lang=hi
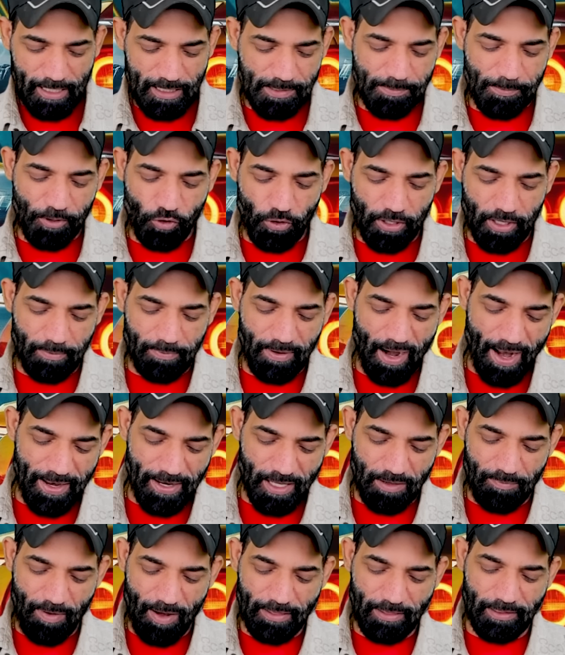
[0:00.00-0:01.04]
इसमें कोई
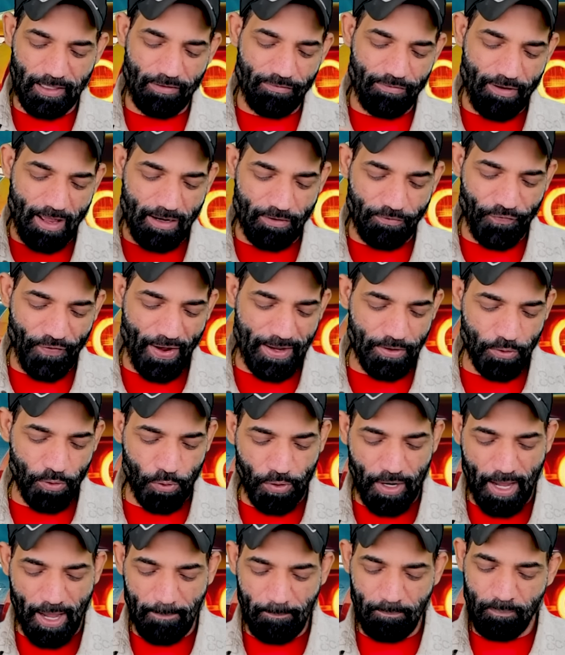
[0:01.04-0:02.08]
घबराने की बात नहीं है वेरीफाई
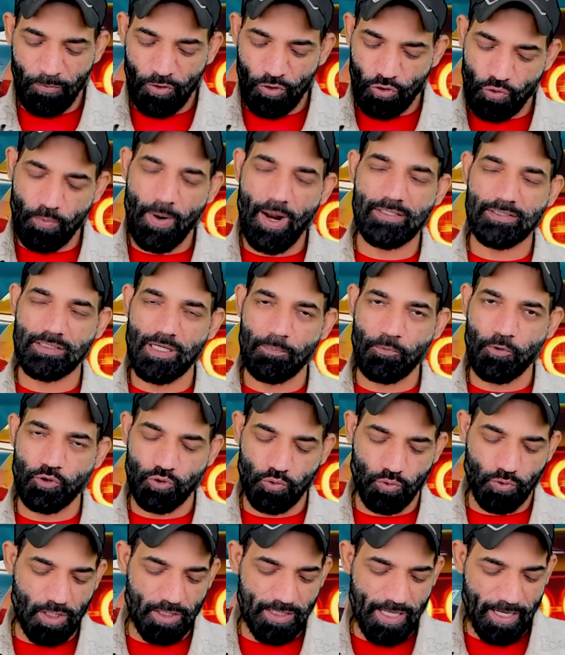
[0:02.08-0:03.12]
हो रहा है दोबारा से आपको
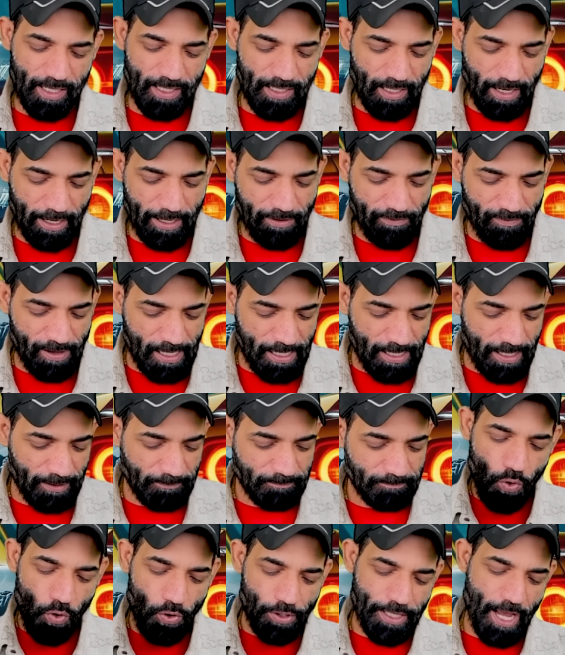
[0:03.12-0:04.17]
चौदह सेकंड लगने वाले
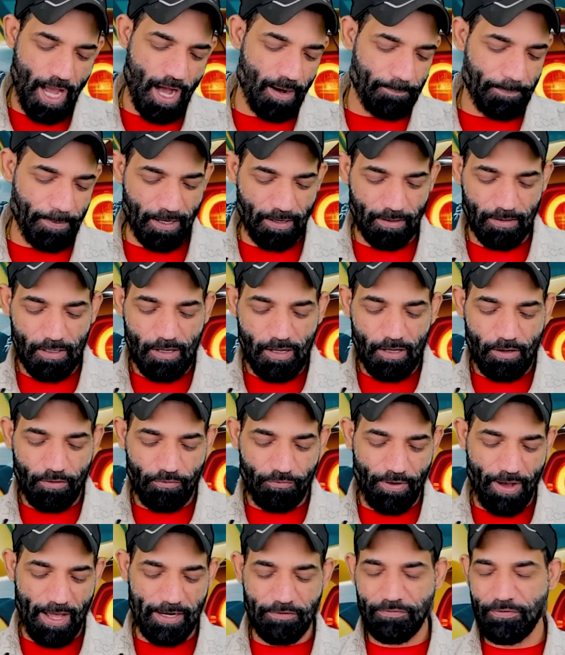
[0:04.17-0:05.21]
हैं और यहाँ पर
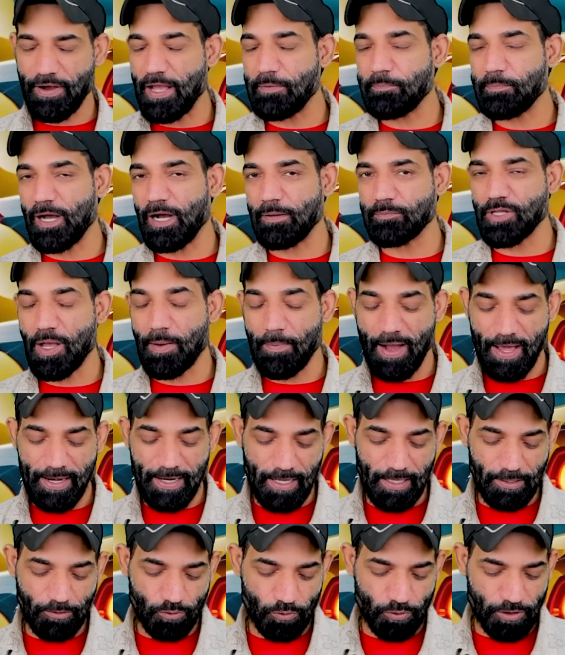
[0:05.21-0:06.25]
वेरीफाई पे हम दबा
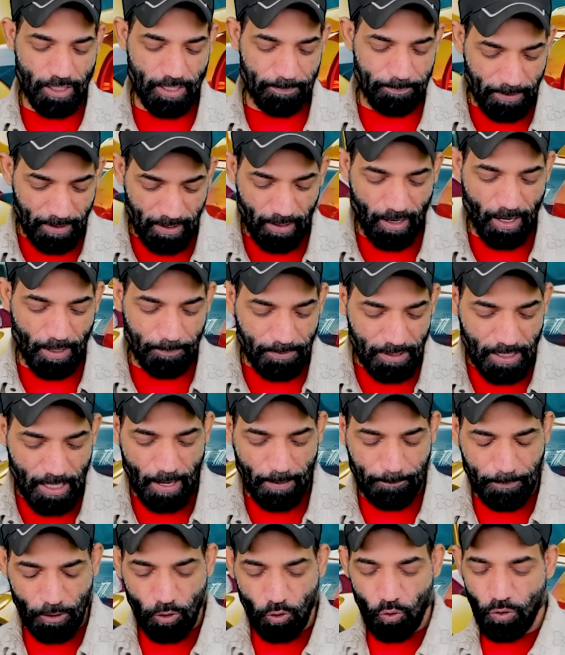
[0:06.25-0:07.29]
रहे हैं तो ये पर अभी
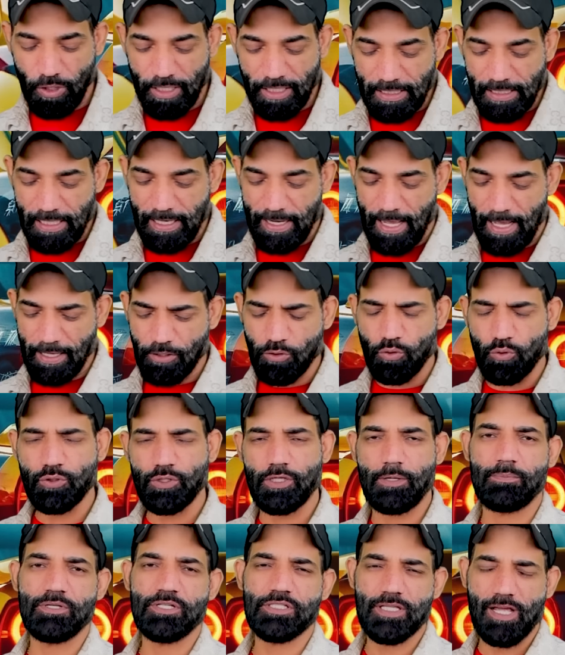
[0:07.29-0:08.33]
यहाँ पर लोडिंग ले रहा है
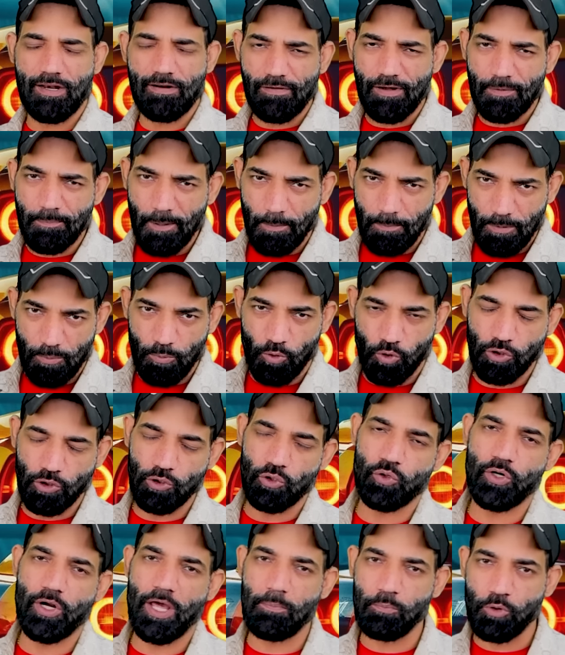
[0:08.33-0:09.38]
क्योंकि अभी सर्वर पे भी बहुत
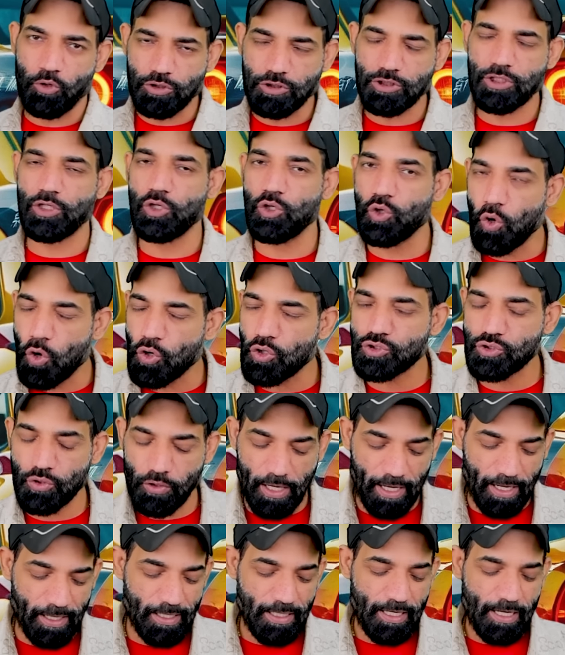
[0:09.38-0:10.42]
लोड है बहुत से लोग जो
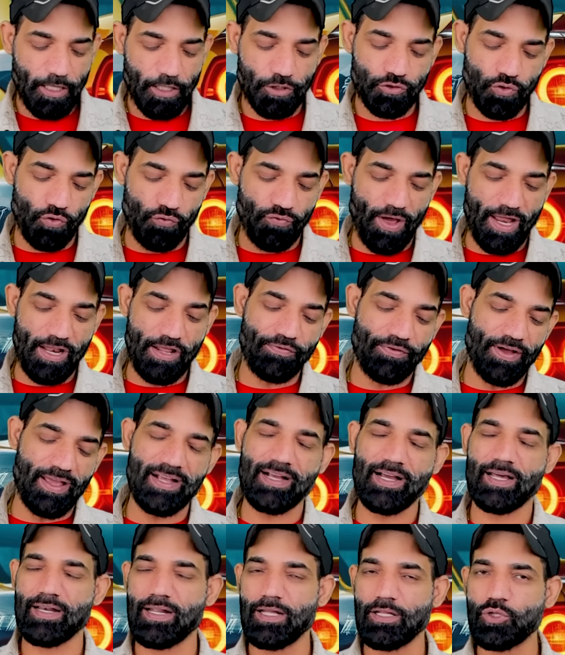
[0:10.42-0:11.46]
है इसको वेरीफाई
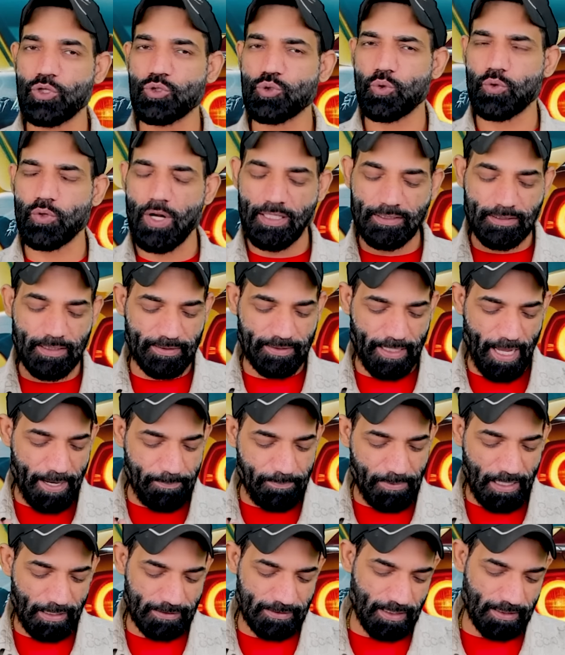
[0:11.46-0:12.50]
कर रहे हैं तो थोड़ा सा
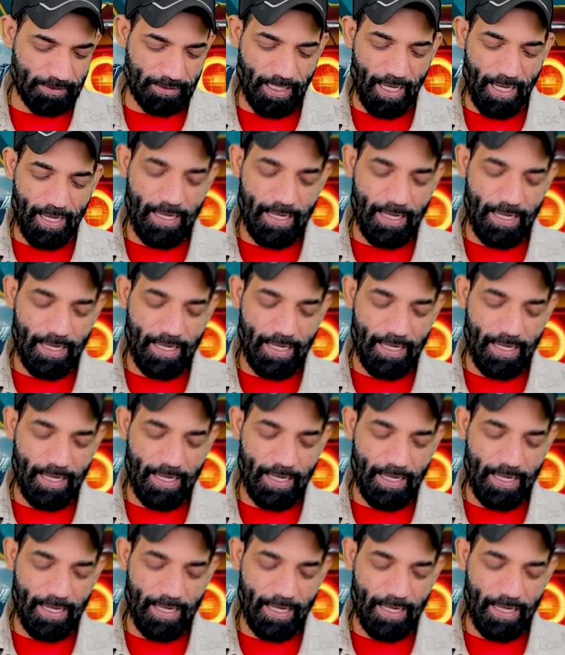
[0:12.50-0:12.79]
टाइम लग सकता